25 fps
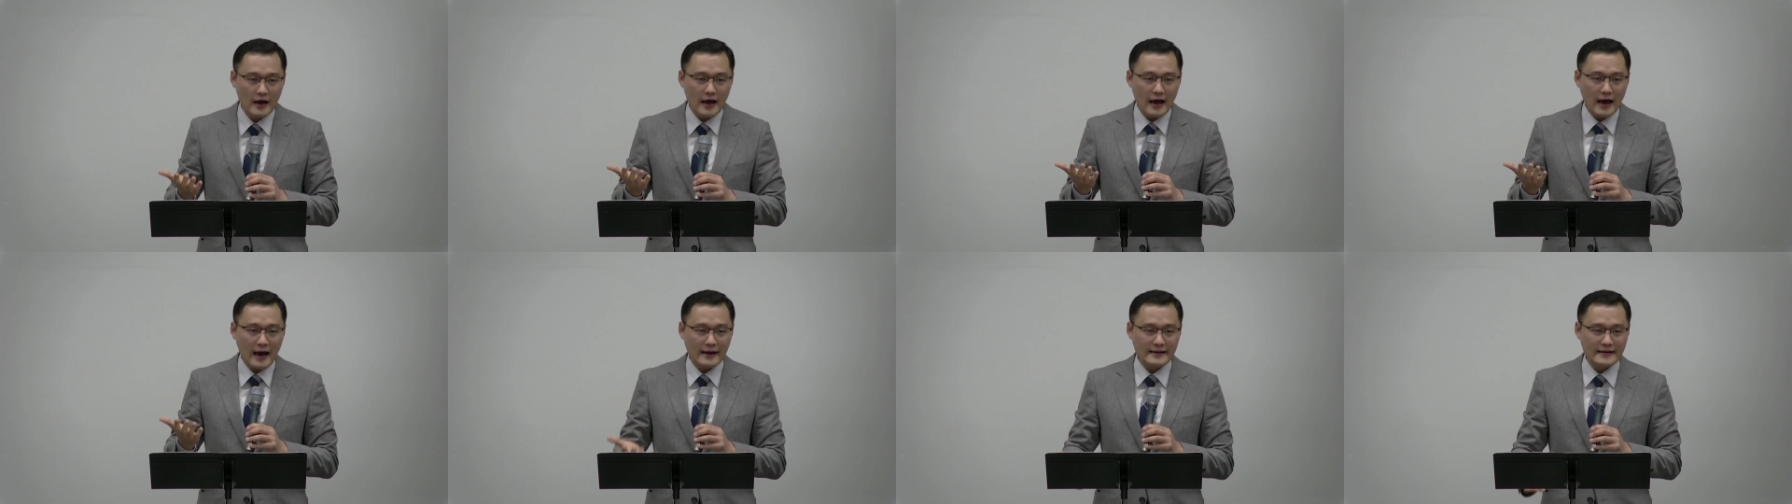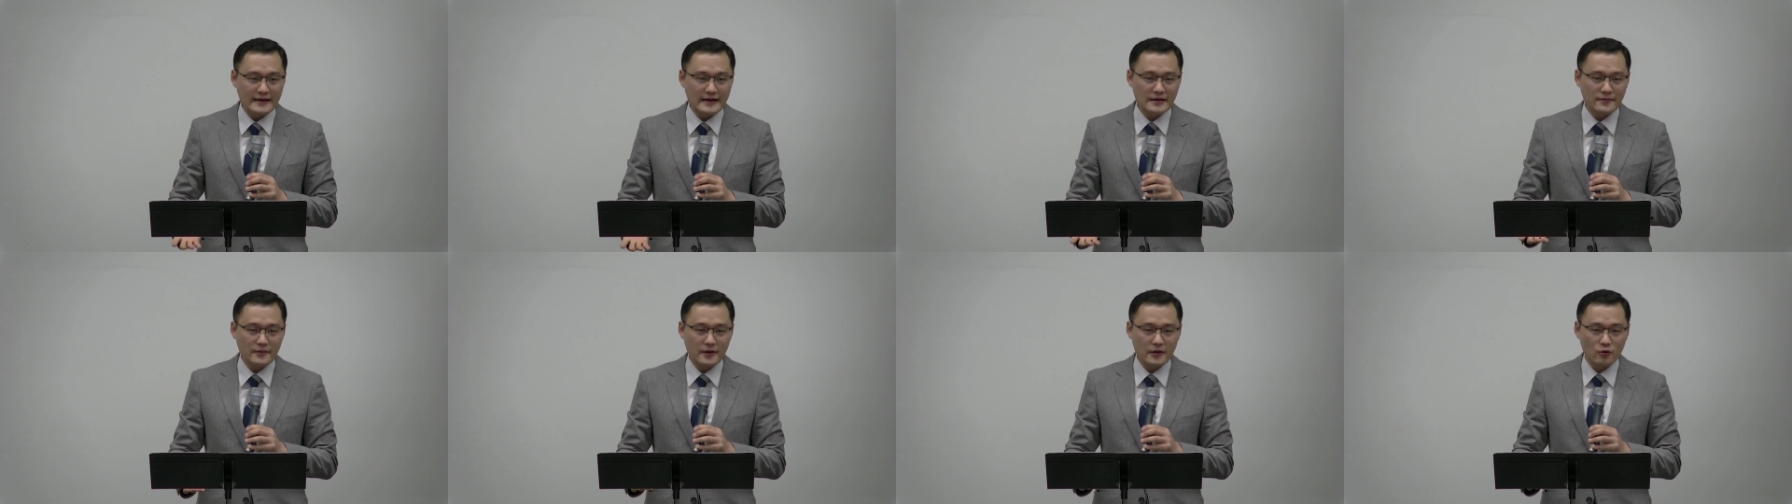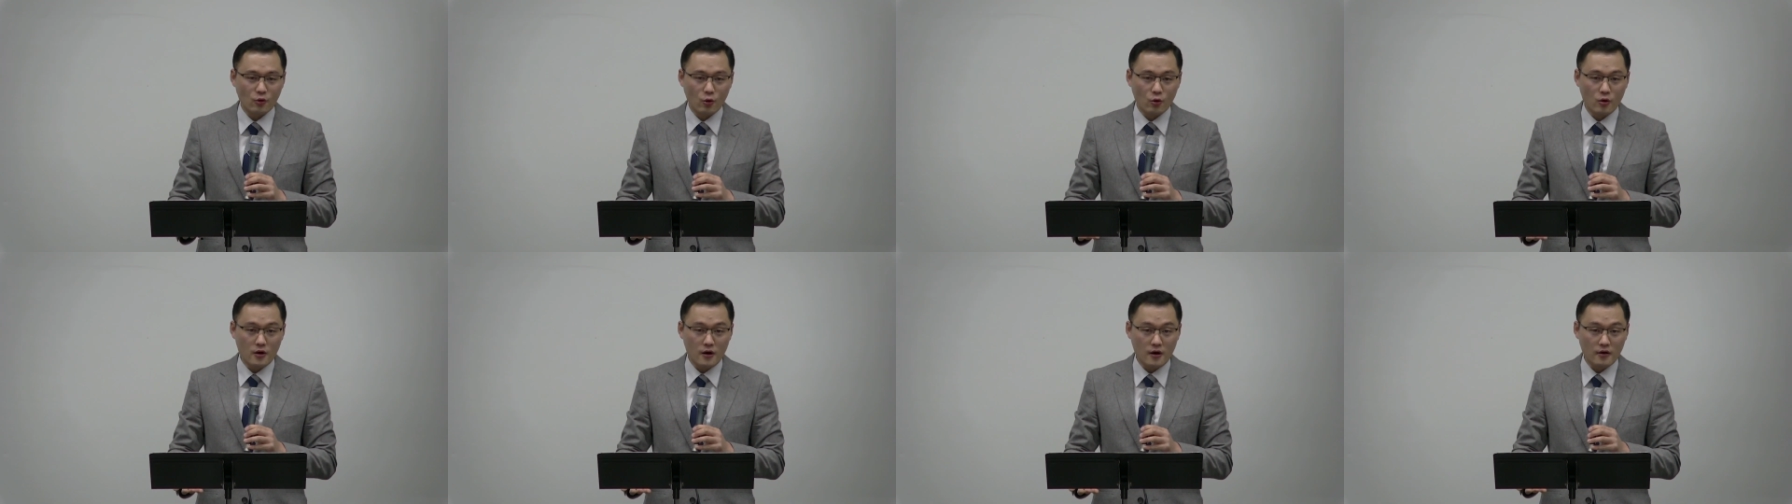하나님의
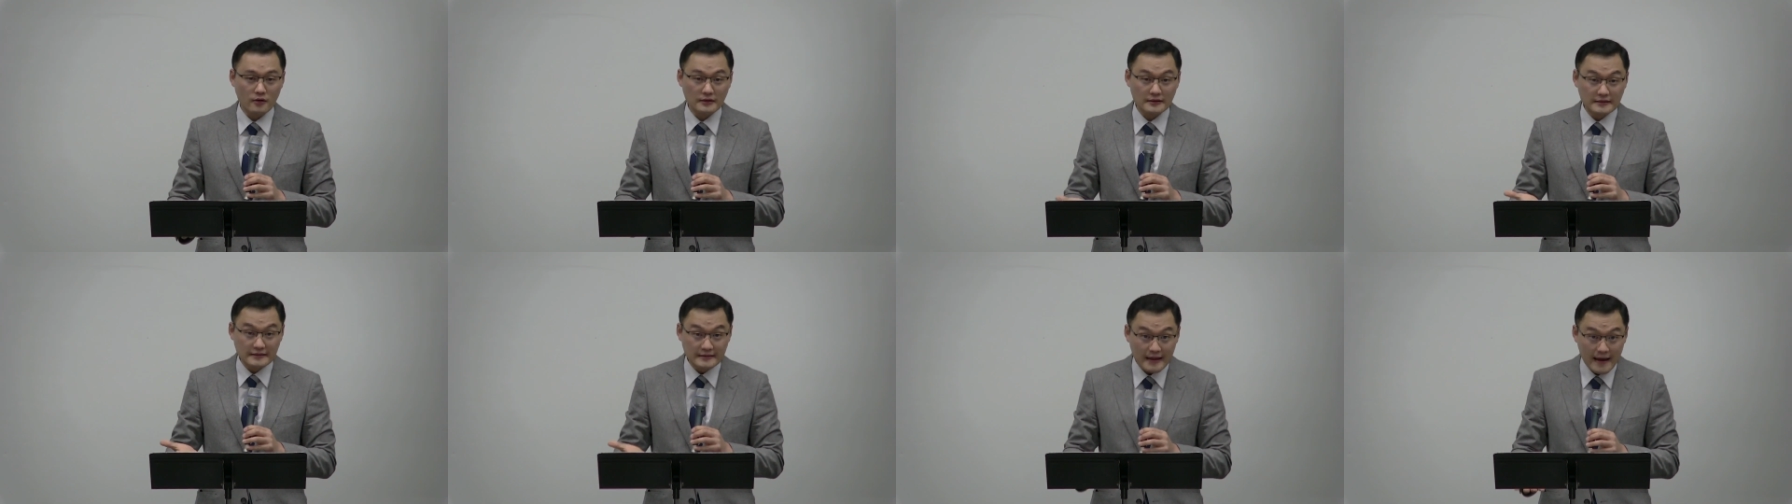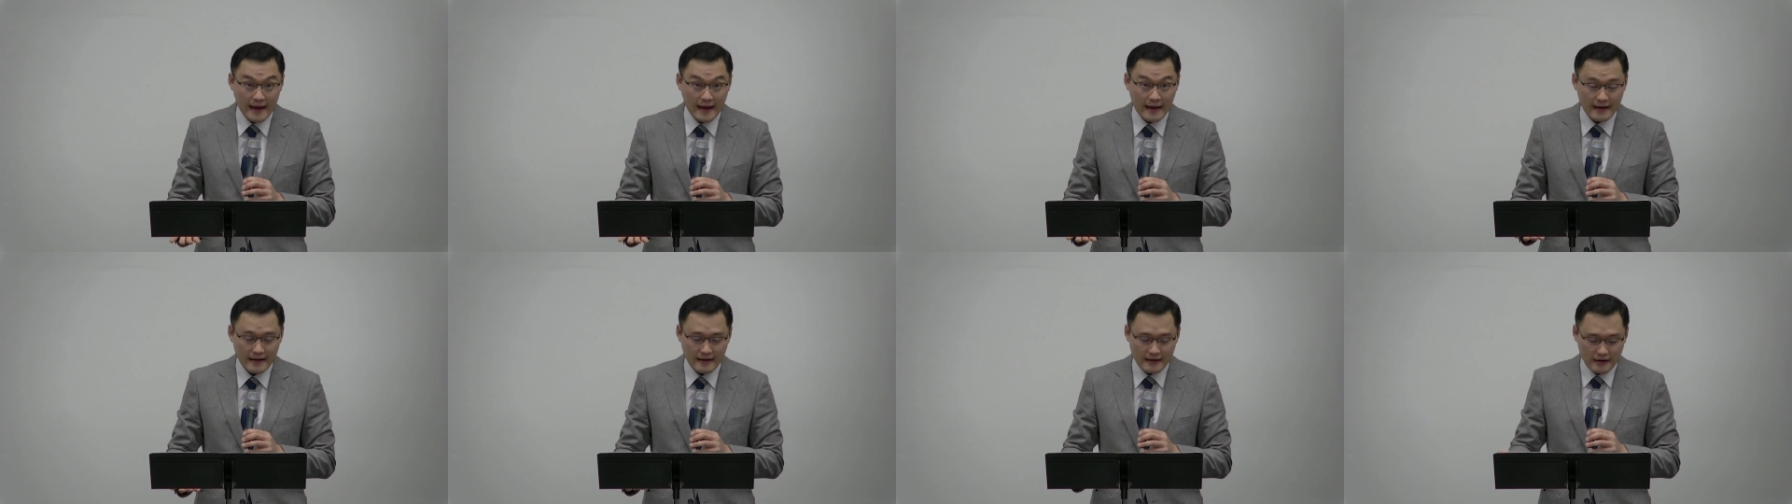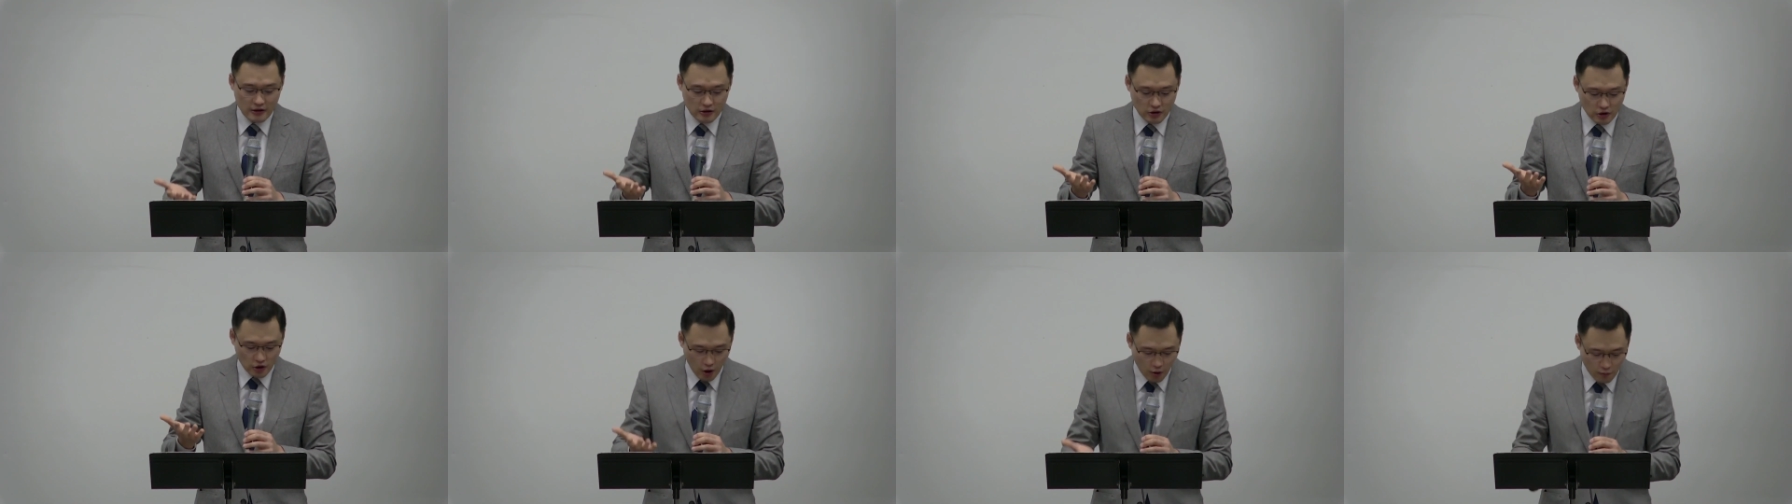놀라운 은혜
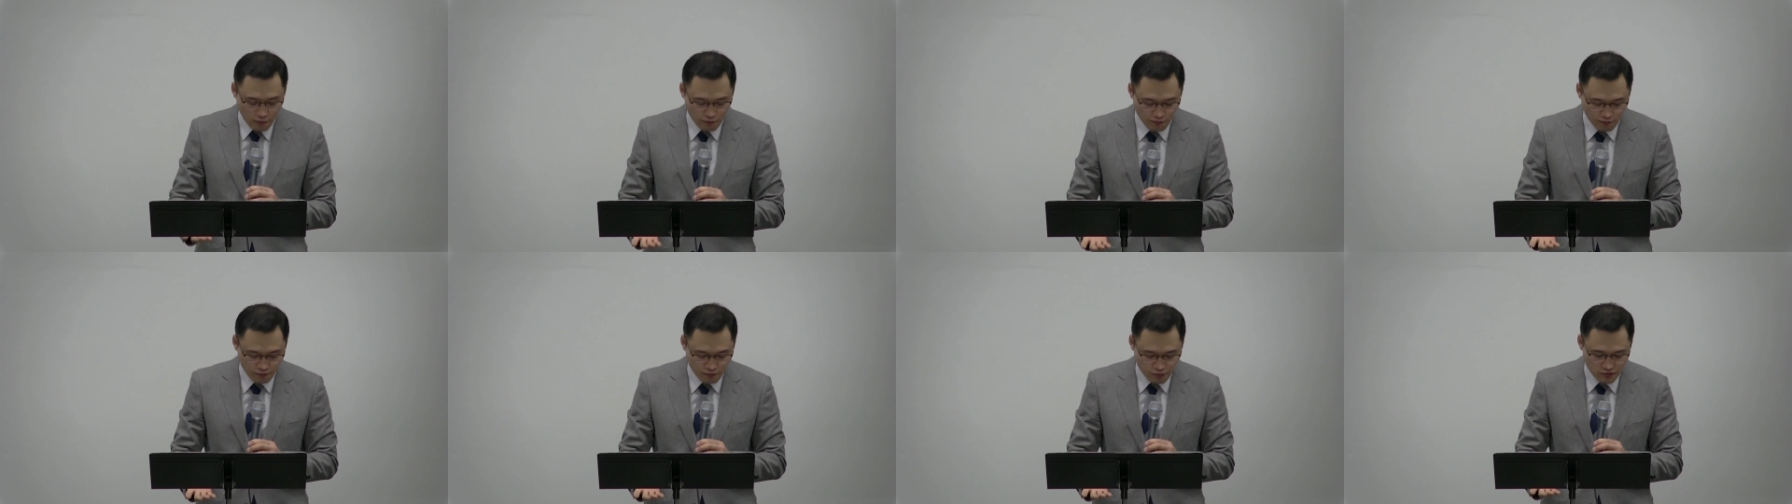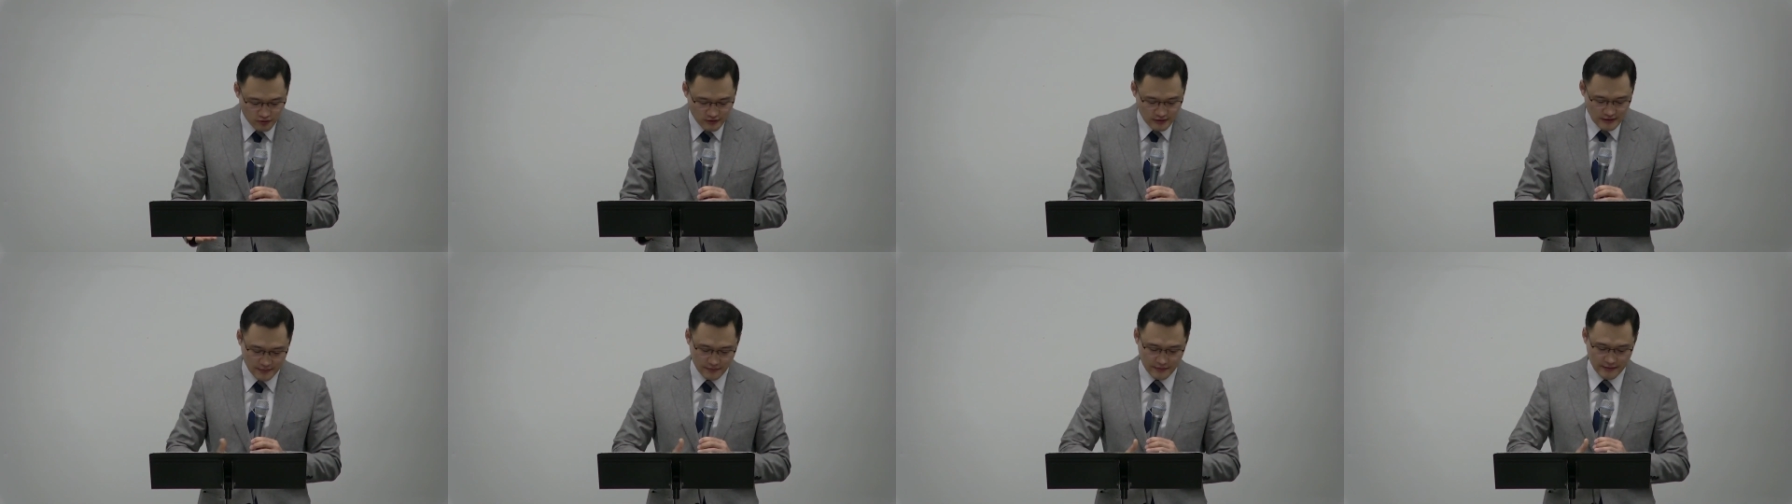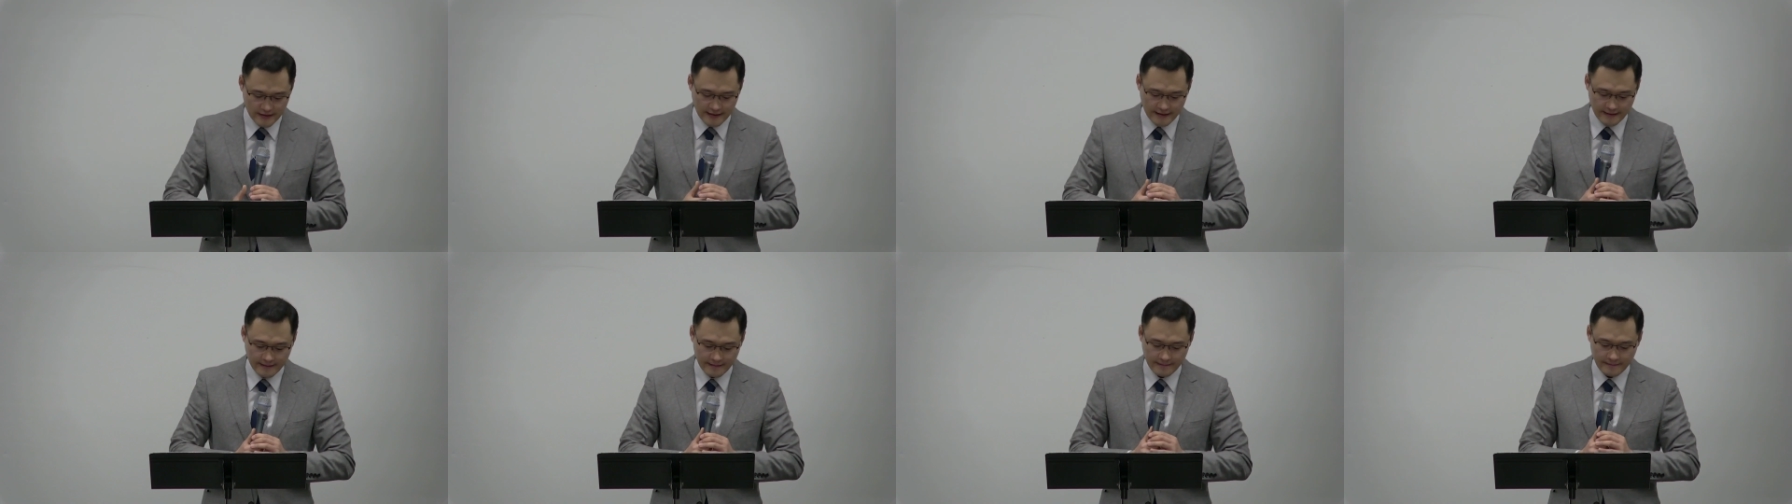
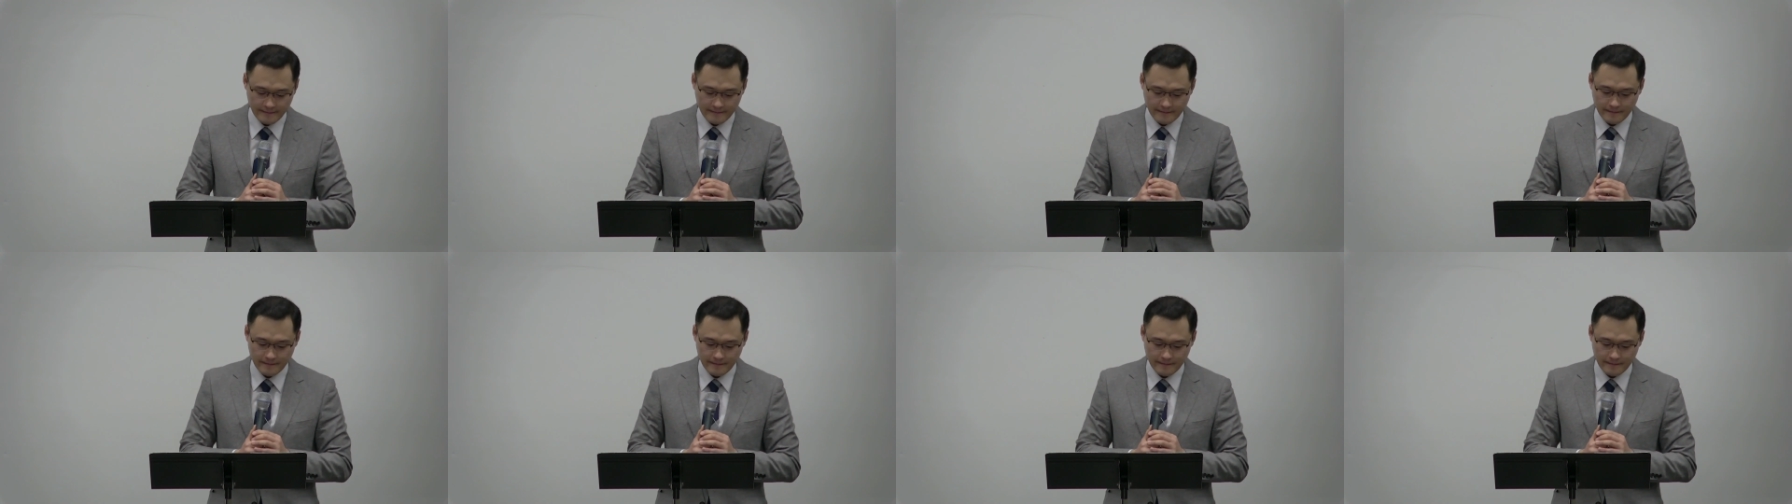덕분입니다.